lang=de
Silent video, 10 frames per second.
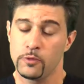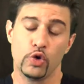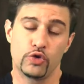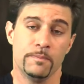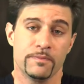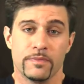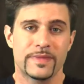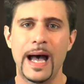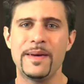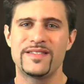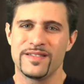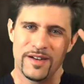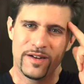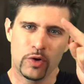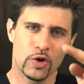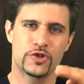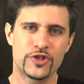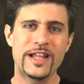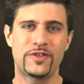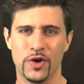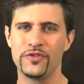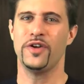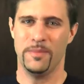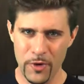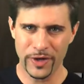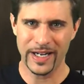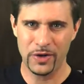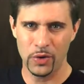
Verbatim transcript: Gut, damit gut Schnitt und möge der